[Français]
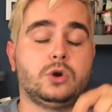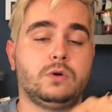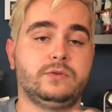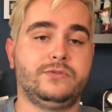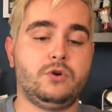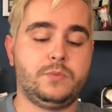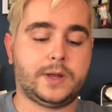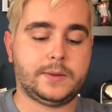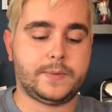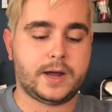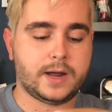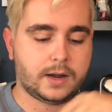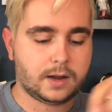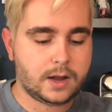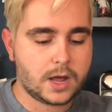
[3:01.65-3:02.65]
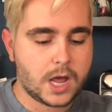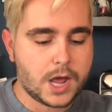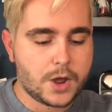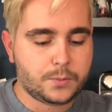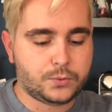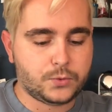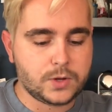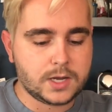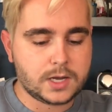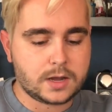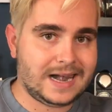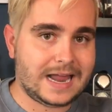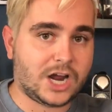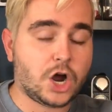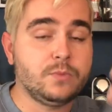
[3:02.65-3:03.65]
que l'on fait au primaire. Puis
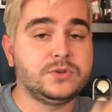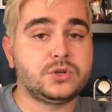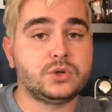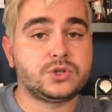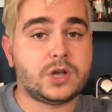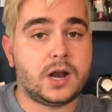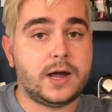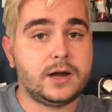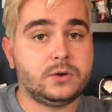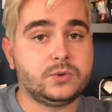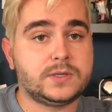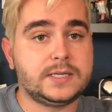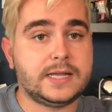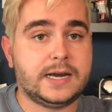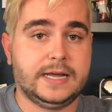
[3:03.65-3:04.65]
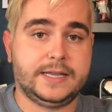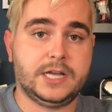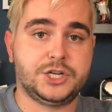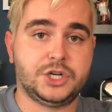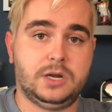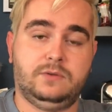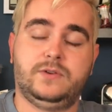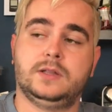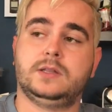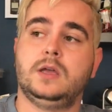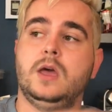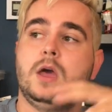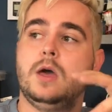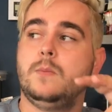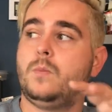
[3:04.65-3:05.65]
la commission scolaire aussi dans laquelle je l'ai faite.
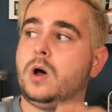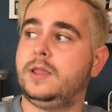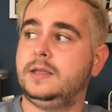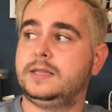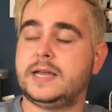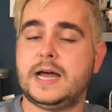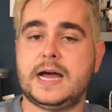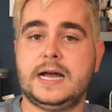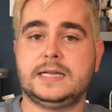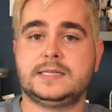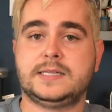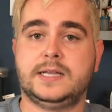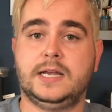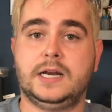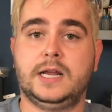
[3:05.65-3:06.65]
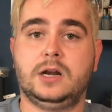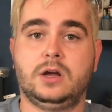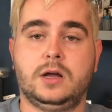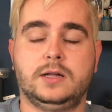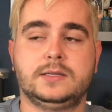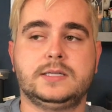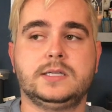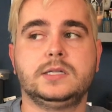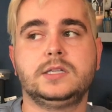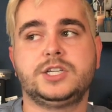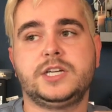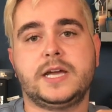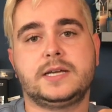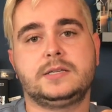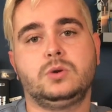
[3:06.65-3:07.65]
Moi, en étant à Saint-Lin-Laurentide,
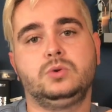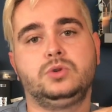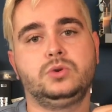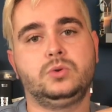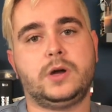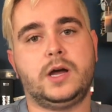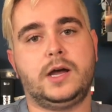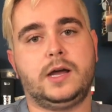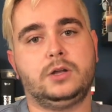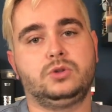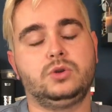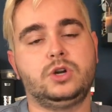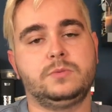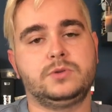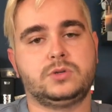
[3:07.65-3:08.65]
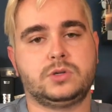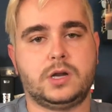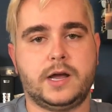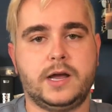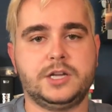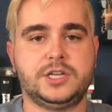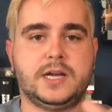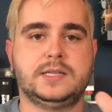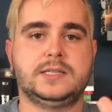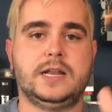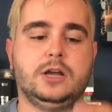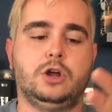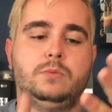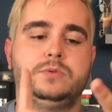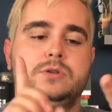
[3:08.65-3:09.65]
j'ai accès aux deux, à deux commissions scolaires. J'ai accès
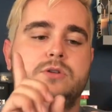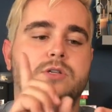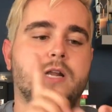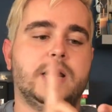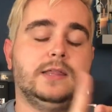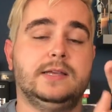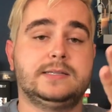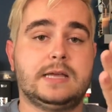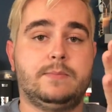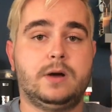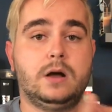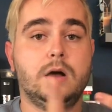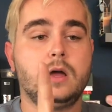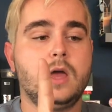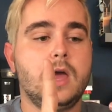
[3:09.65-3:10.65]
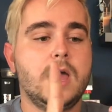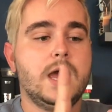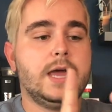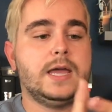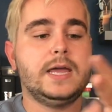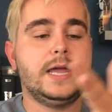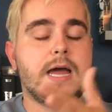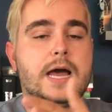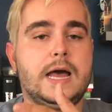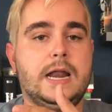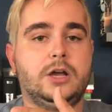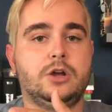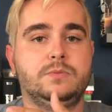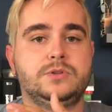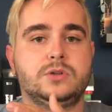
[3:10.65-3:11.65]
à la commission scolaire des Samars et à
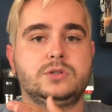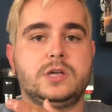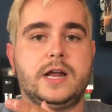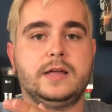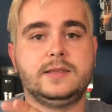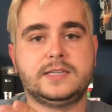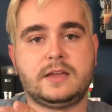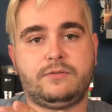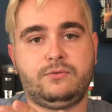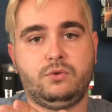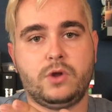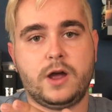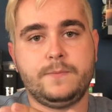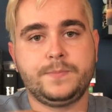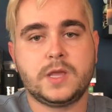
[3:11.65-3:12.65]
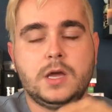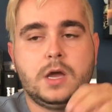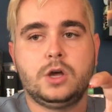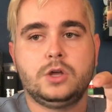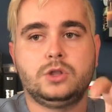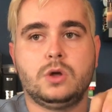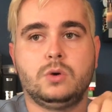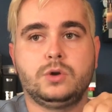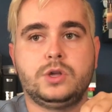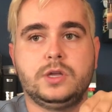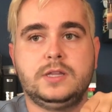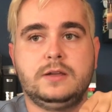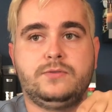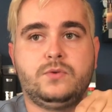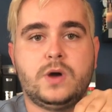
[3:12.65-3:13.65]
la commission scolaire des affluents. Donc,
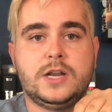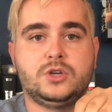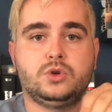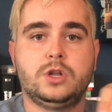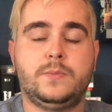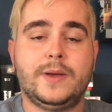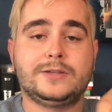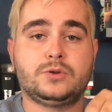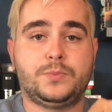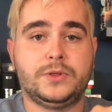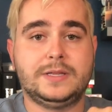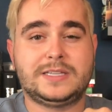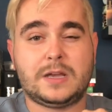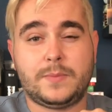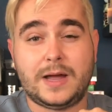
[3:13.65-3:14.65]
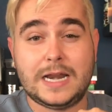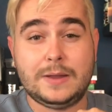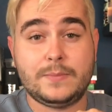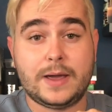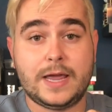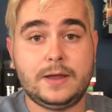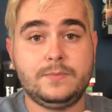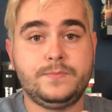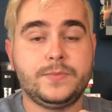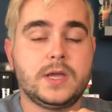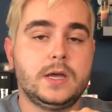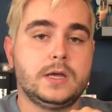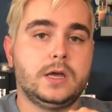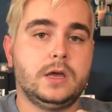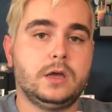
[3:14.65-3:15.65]
euh, des fois, les jours de pain ne sont pas nécessairement les mêmes.
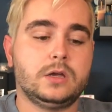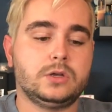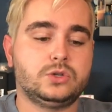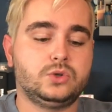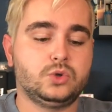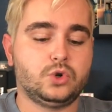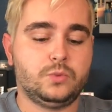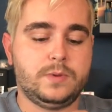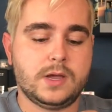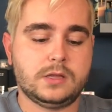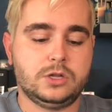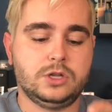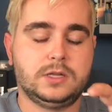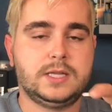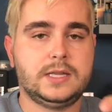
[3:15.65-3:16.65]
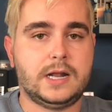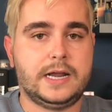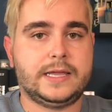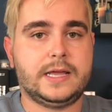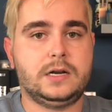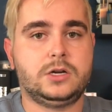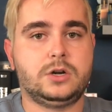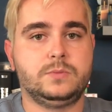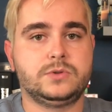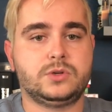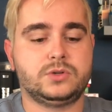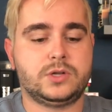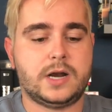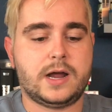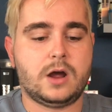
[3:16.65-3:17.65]
Euh, c'est toujours bien de noter dans laquelle
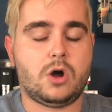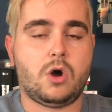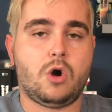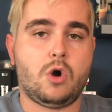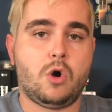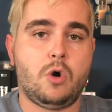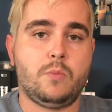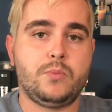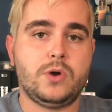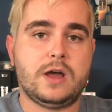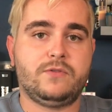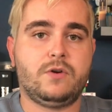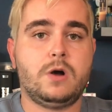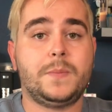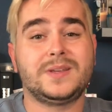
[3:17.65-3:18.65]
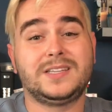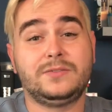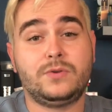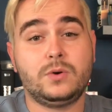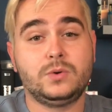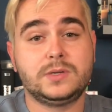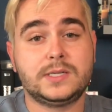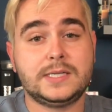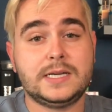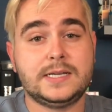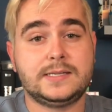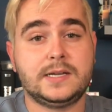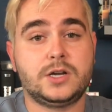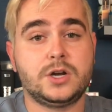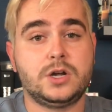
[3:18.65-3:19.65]
commission scolaire on peut l'avoir, parce que des fois aussi,
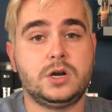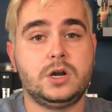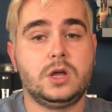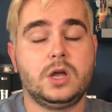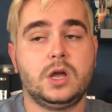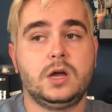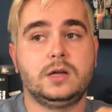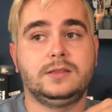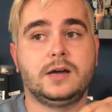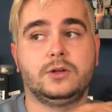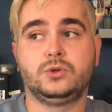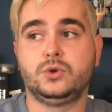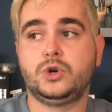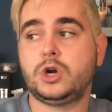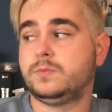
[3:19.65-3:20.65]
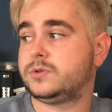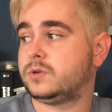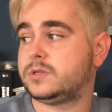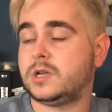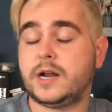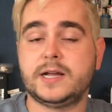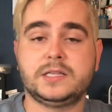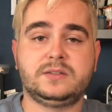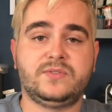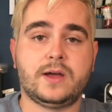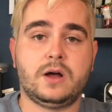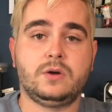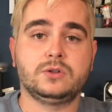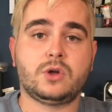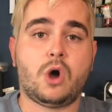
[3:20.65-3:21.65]
les écoles dans deux commissions scolaires
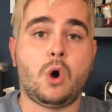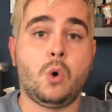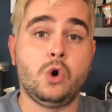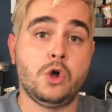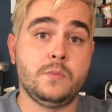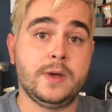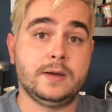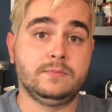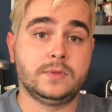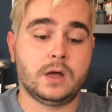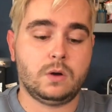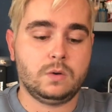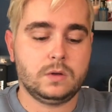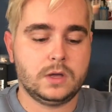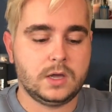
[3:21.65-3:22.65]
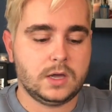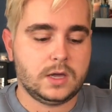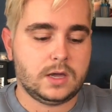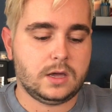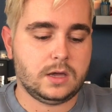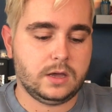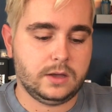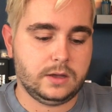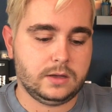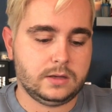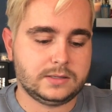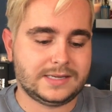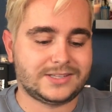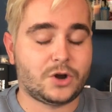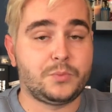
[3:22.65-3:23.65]
différentes ont le même nom. Euh,
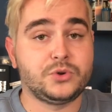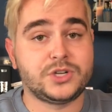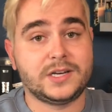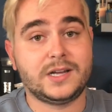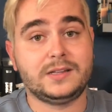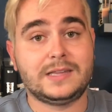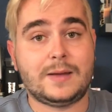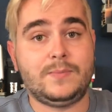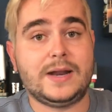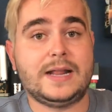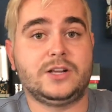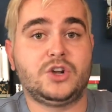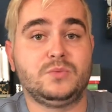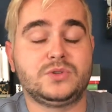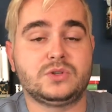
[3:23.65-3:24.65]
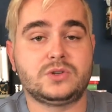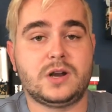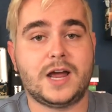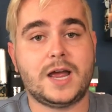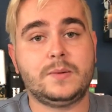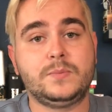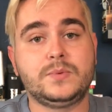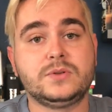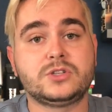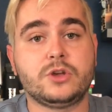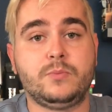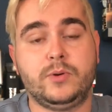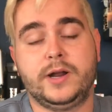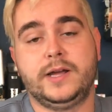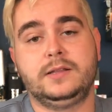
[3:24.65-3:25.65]
ça serait un peu gênant d'appeler la commission scolaire puis se
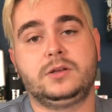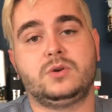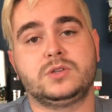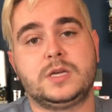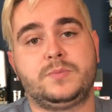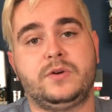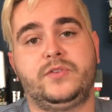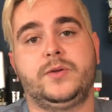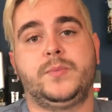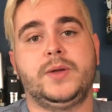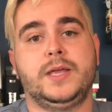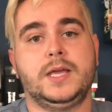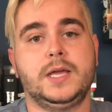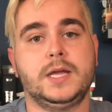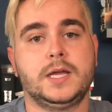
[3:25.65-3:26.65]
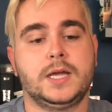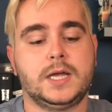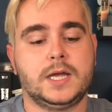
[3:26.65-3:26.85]
plaindre qu'on s'est pas fait payer